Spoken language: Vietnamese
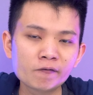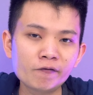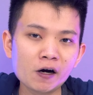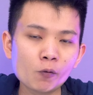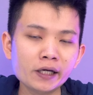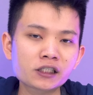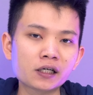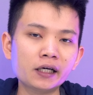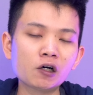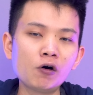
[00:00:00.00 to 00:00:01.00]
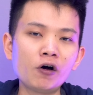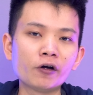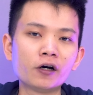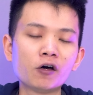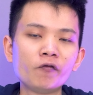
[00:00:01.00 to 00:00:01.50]
Và quay trở lại câu
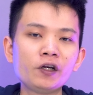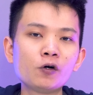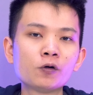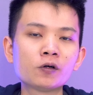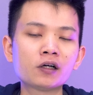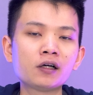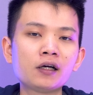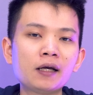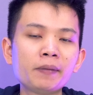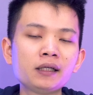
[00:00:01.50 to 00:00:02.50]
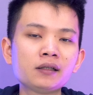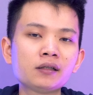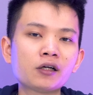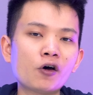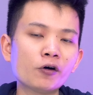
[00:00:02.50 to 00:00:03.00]
hỏi ở đầu video là
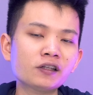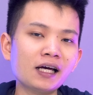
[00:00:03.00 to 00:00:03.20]
mình nói